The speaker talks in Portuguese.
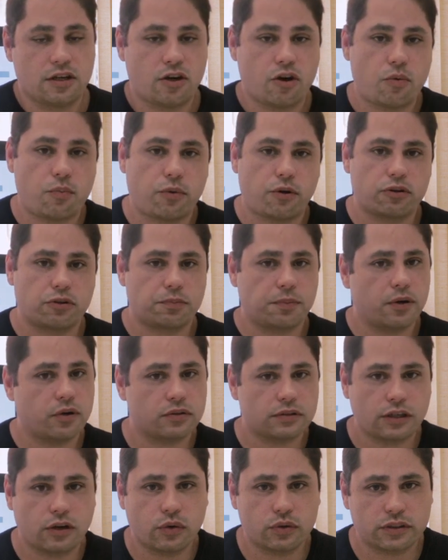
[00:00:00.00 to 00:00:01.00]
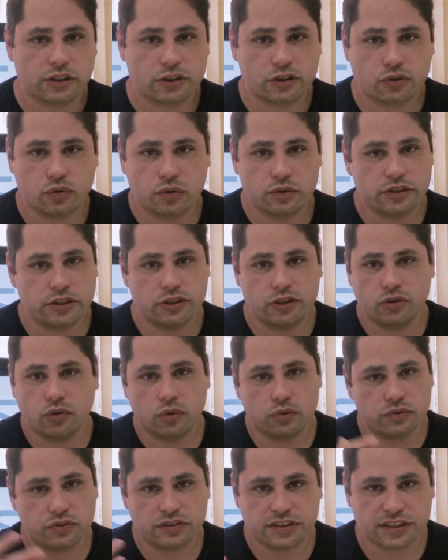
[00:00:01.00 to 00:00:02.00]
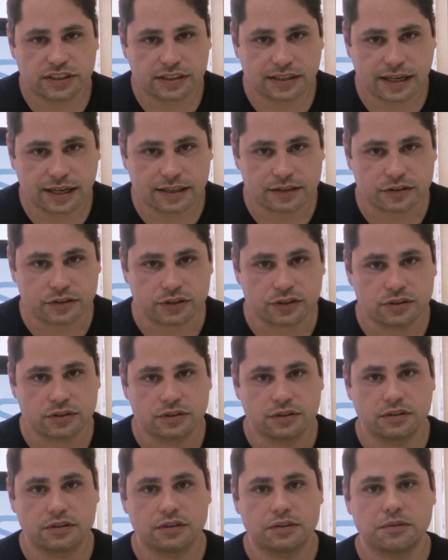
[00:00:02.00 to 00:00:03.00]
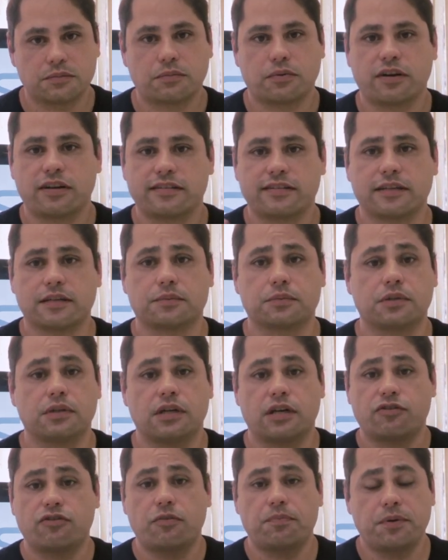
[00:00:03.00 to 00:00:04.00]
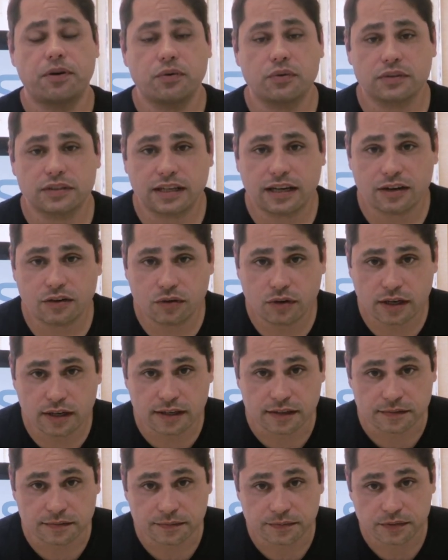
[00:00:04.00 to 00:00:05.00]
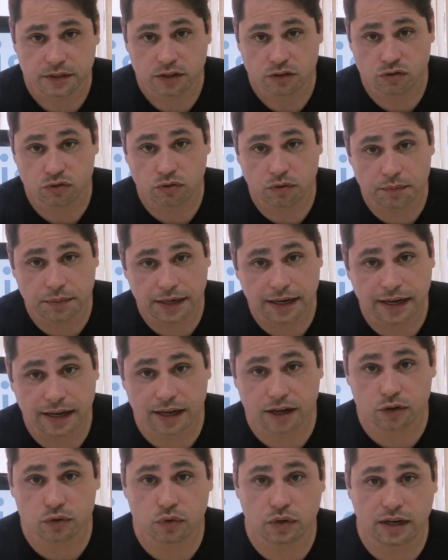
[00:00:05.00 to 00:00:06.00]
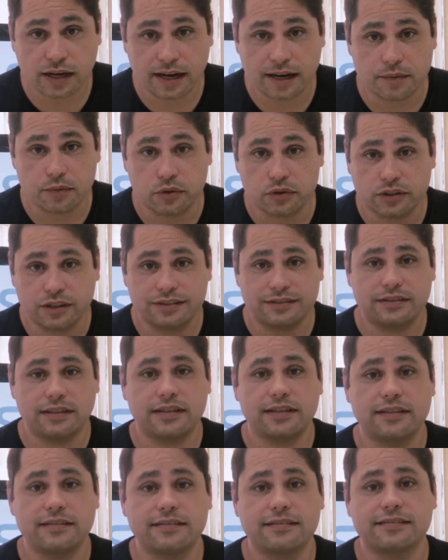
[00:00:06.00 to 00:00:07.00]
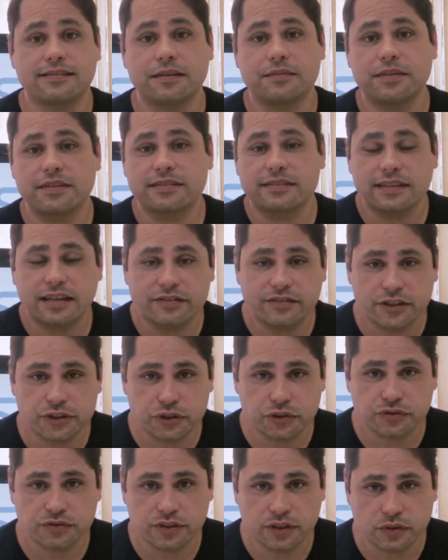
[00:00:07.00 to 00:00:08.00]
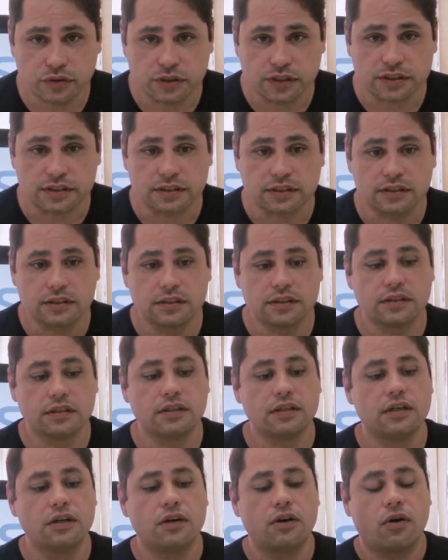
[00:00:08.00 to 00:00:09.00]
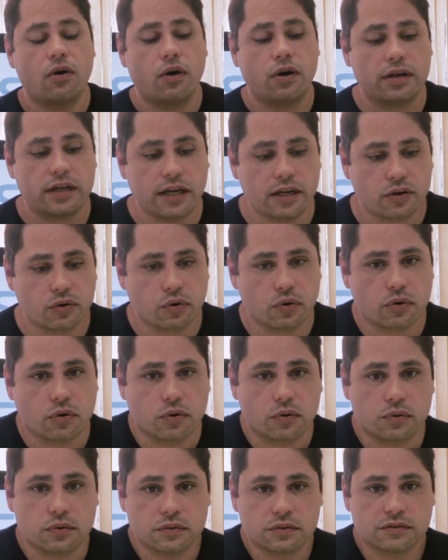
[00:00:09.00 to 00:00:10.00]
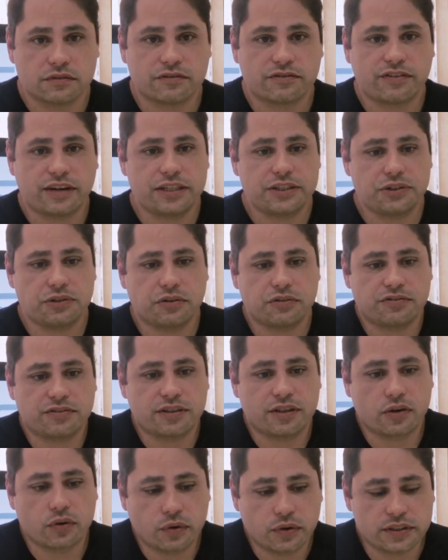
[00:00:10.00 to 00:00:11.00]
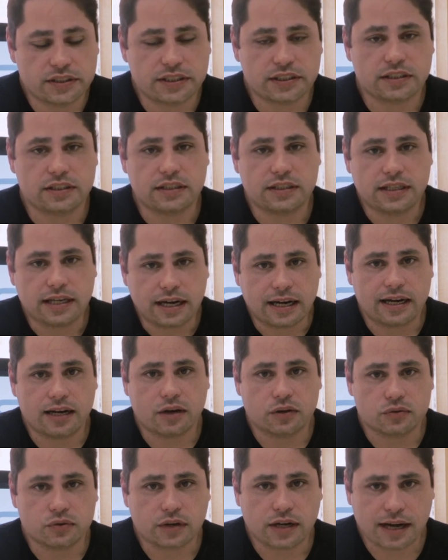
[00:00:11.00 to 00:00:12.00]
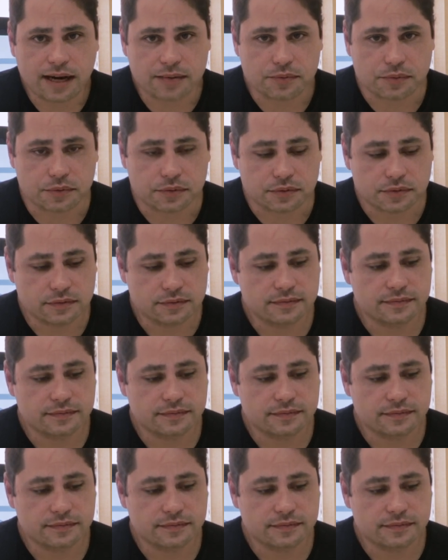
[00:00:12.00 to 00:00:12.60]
Eu posso perguntar outras coisas de outros estados. Por exemplo, eu vou perguntar agora sobre Arraial do Cabo. Eu tenho interesse em saber se lá vai chover hoje. Ok, Google, vai chover hoje em Arraial do Cabo?